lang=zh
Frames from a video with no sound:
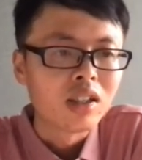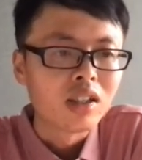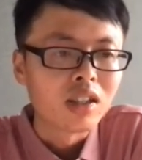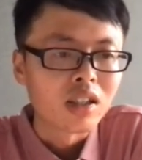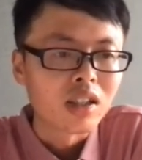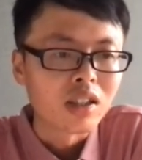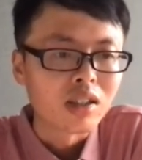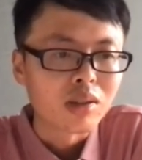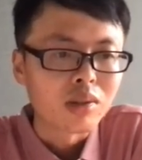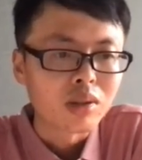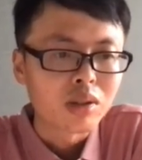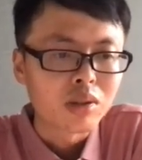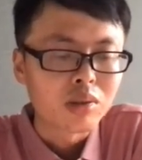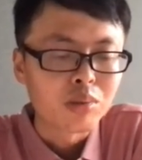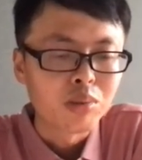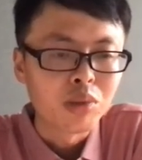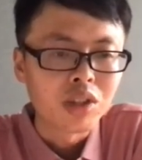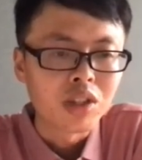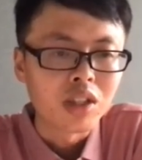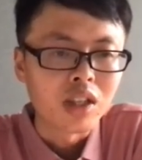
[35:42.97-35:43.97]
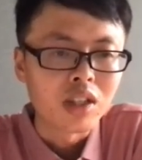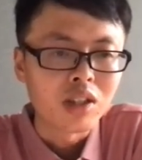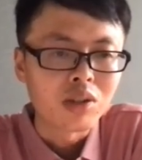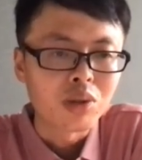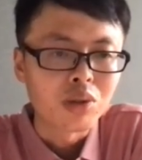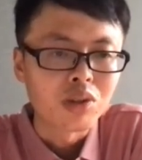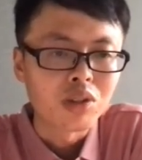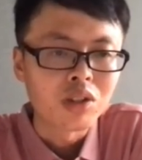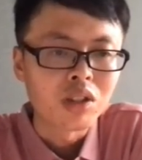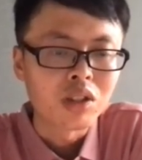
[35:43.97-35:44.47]
啊、呃，目前
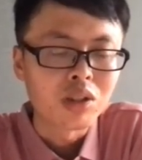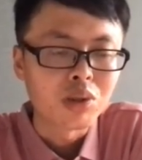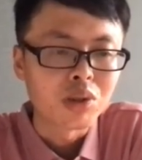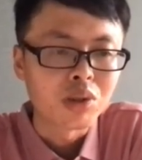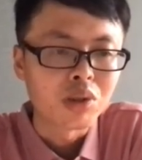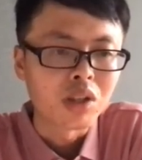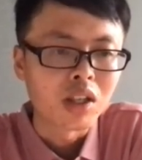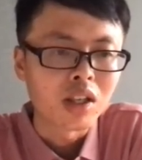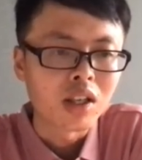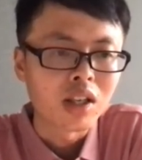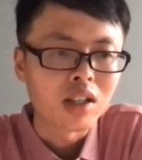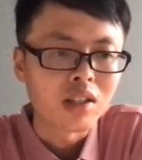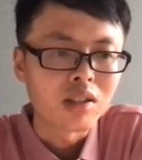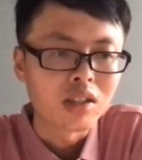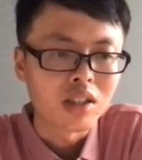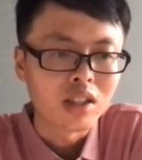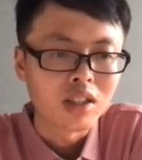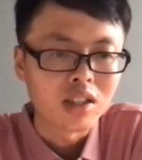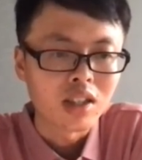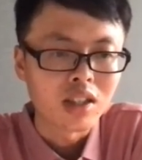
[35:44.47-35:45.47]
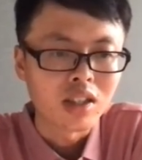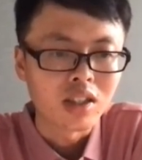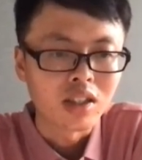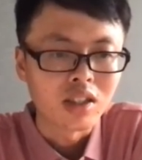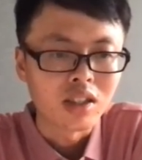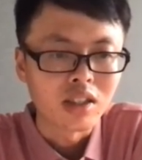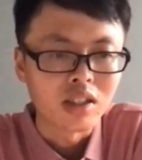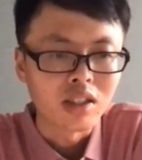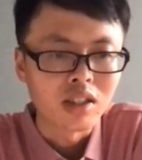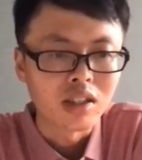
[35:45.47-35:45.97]
从社区来看，现在
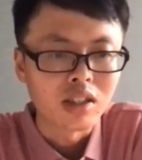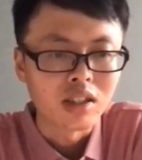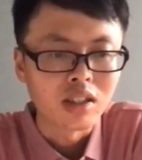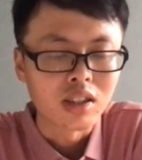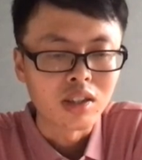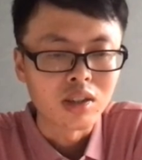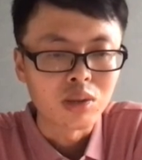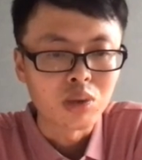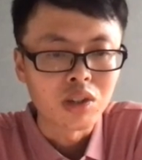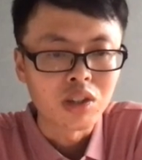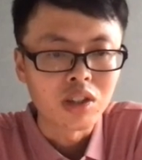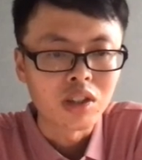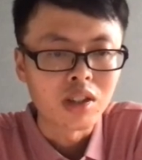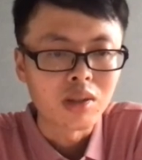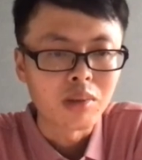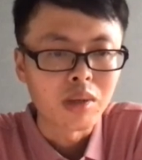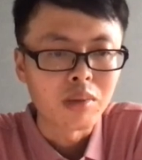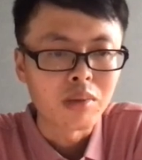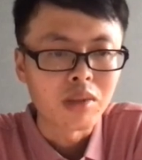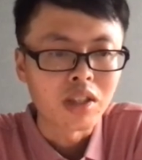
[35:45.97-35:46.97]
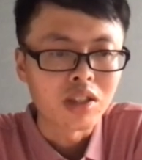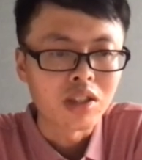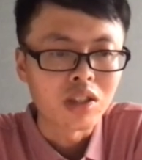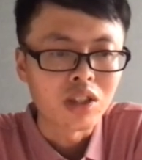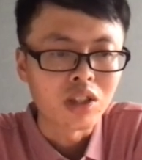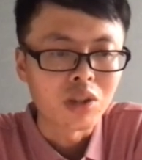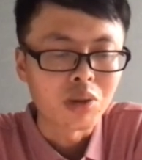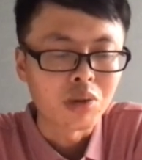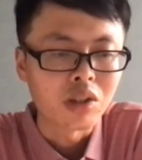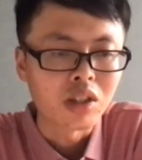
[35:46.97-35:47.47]
最新的版本也是
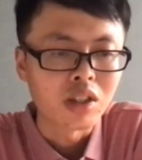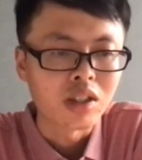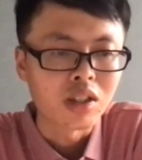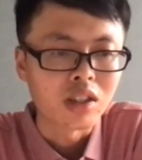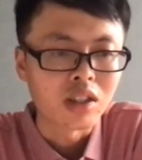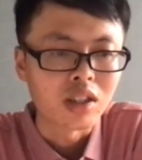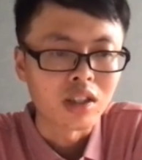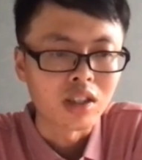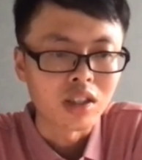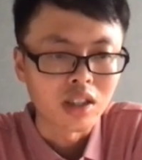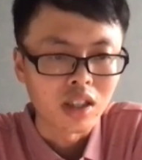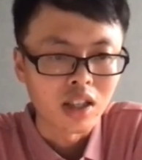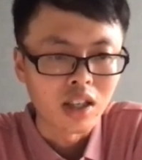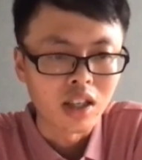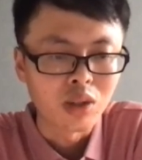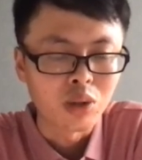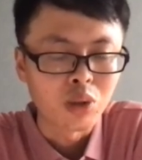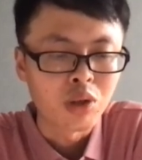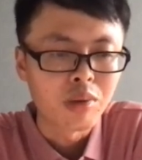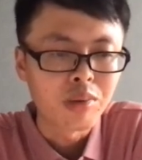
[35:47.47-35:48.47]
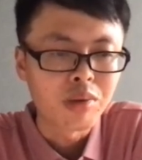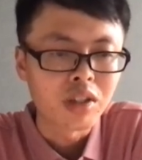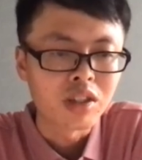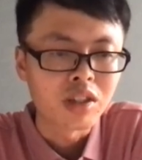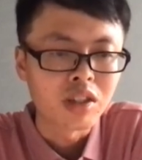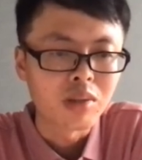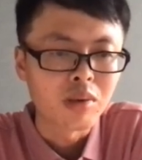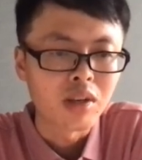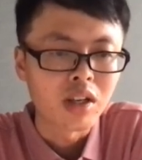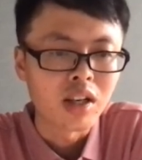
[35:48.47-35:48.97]
提供了这个按 topic
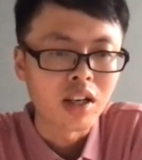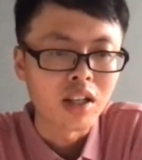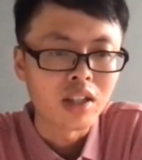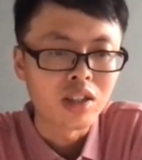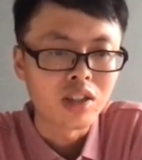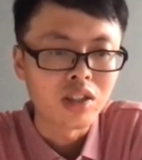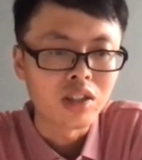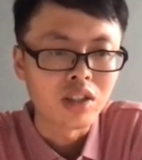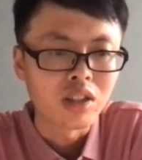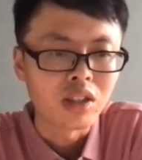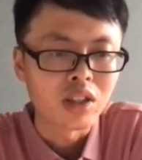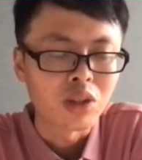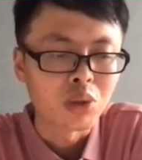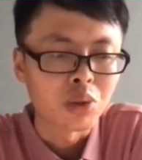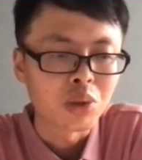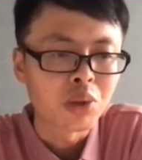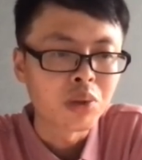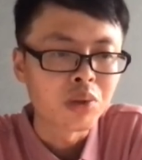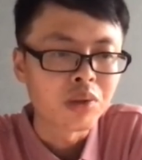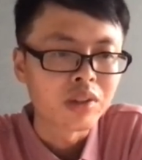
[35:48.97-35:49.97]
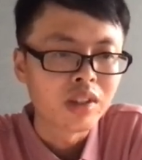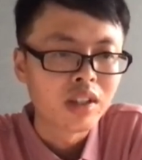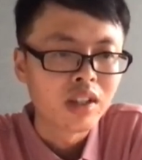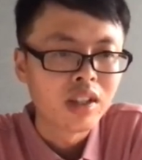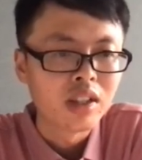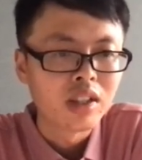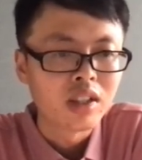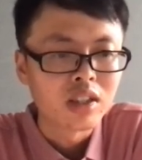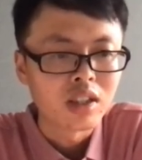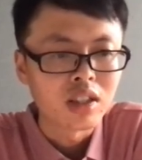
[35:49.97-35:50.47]
级别来进行一个流控，
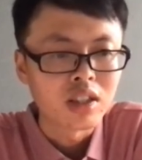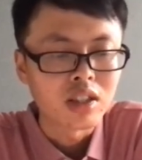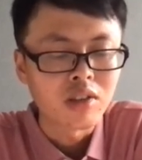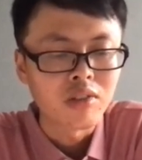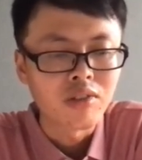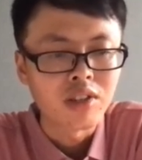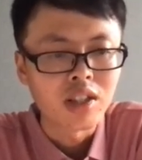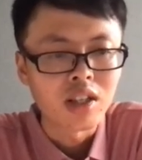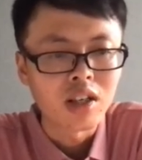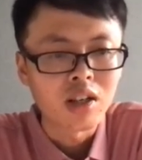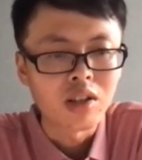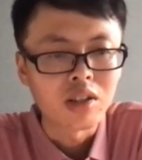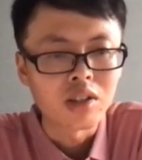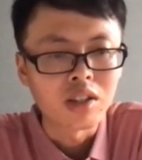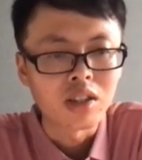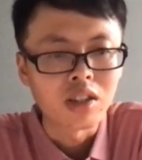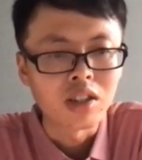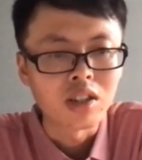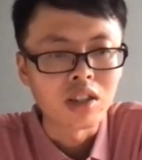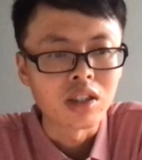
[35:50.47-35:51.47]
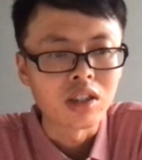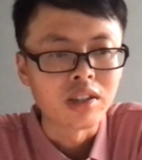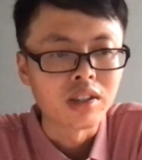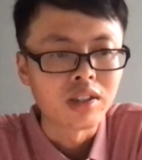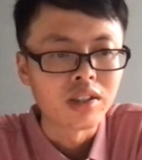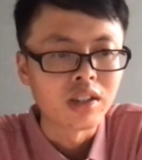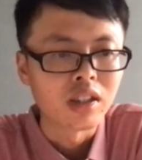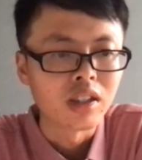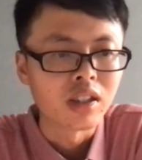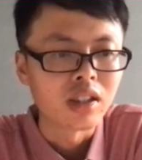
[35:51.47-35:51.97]
这是个非常好的一个
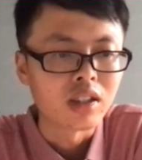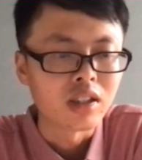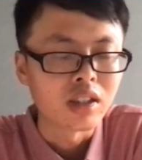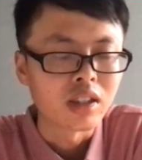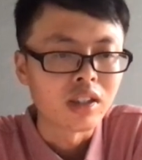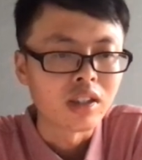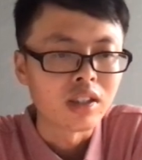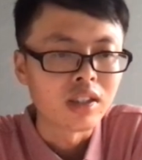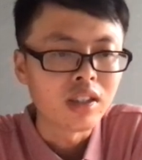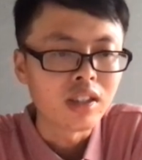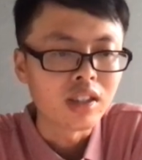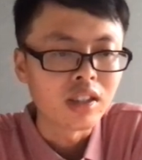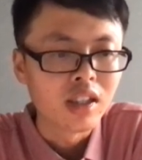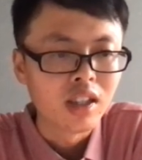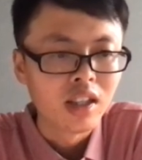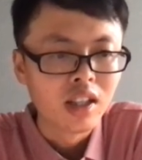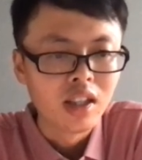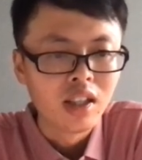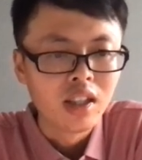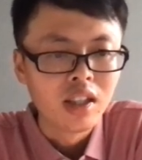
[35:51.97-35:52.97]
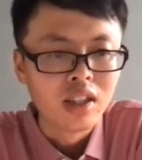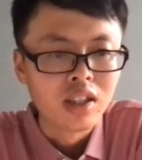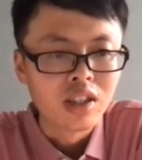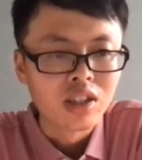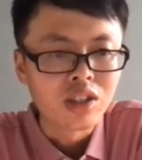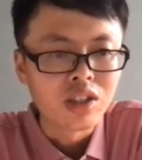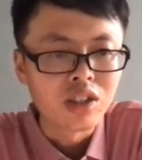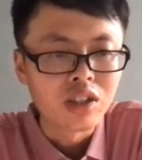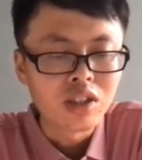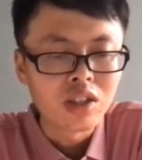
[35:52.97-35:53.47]
啊、呃、一个能力。
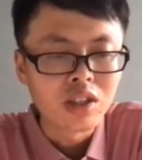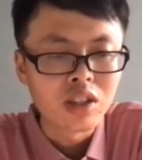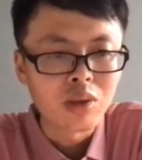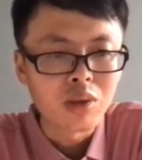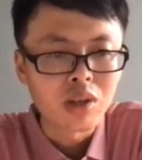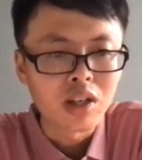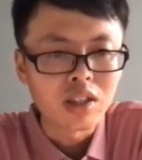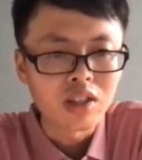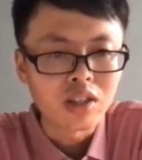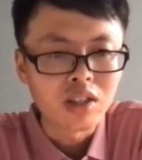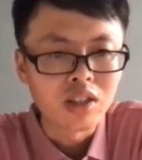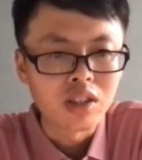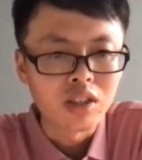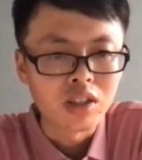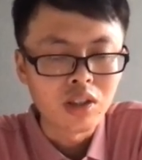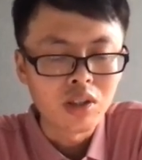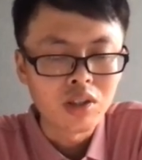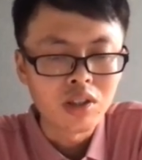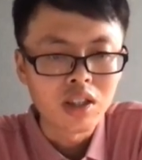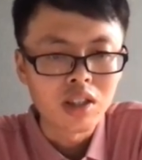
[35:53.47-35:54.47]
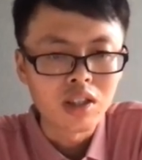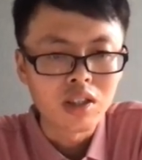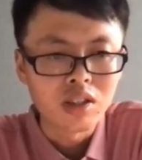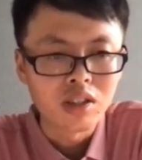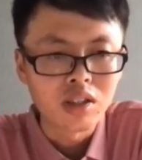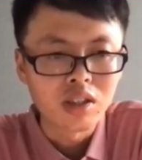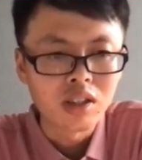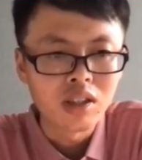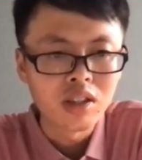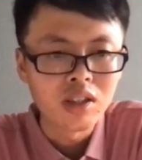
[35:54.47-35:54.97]
其次的话是要想
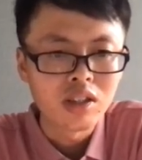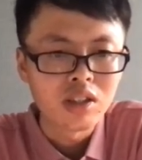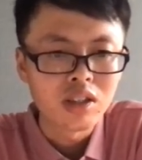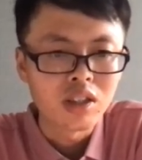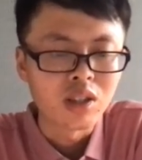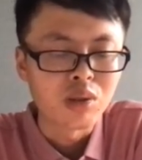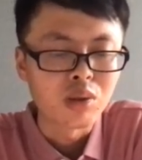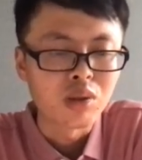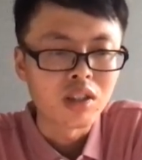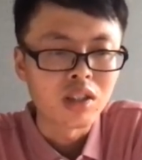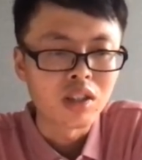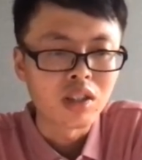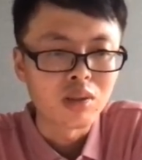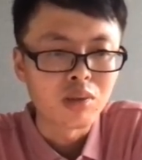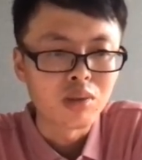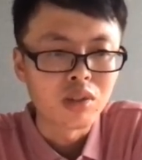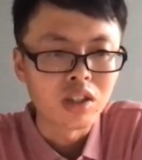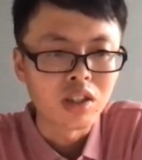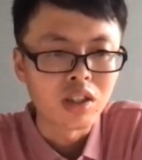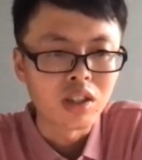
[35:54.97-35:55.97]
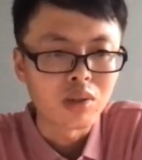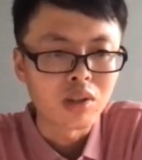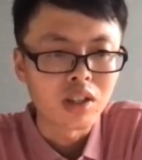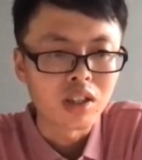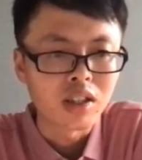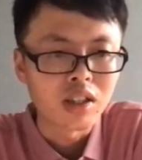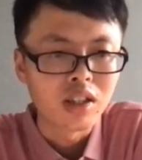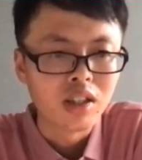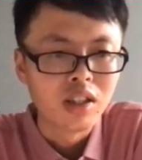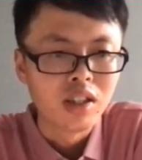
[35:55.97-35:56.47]
解决这个问题的
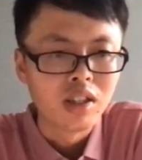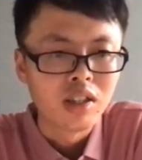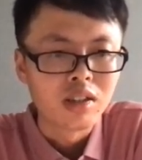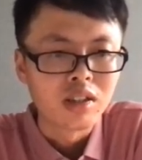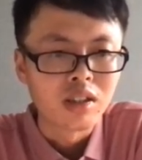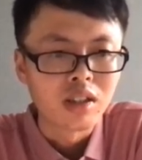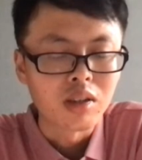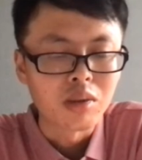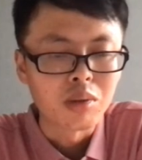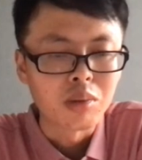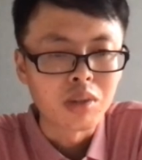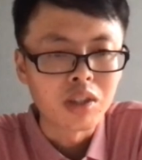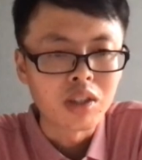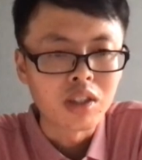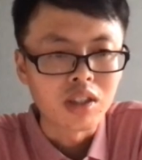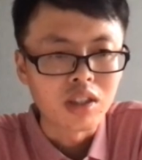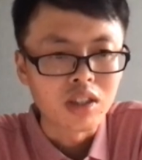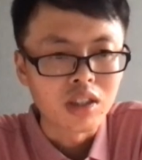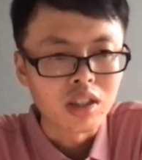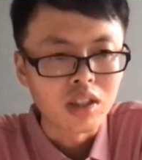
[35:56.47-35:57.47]
话，啊，我们